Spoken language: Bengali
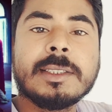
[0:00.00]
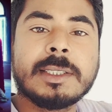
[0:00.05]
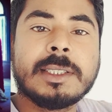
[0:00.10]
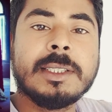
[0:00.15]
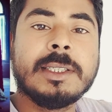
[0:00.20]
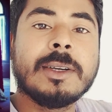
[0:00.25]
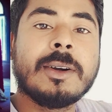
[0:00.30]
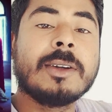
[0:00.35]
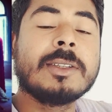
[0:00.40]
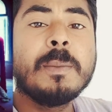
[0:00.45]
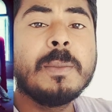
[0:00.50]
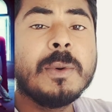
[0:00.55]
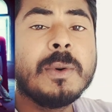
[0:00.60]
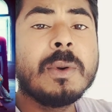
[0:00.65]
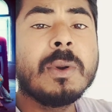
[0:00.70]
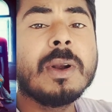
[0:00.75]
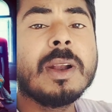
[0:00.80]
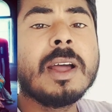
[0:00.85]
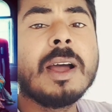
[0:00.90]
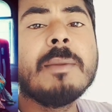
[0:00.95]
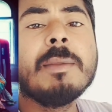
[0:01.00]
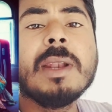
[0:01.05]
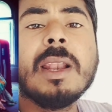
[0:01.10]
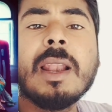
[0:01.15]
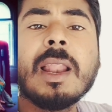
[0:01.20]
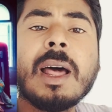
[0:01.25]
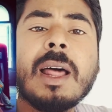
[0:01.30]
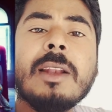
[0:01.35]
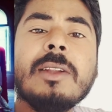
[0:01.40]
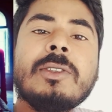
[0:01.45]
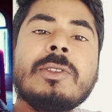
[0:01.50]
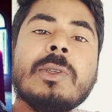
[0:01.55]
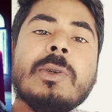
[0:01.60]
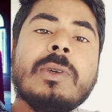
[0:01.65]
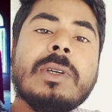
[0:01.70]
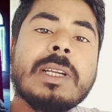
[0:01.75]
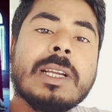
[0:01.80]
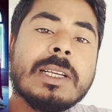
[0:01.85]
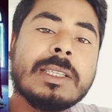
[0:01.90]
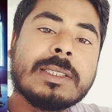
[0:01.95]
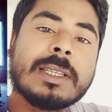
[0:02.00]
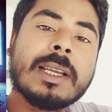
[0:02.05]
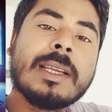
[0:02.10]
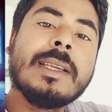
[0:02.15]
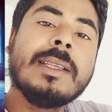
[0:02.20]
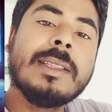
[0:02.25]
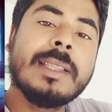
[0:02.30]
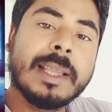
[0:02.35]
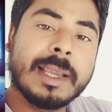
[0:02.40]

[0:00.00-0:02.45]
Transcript: এস ডি পুরো নাম লাল সুটকেসটা কি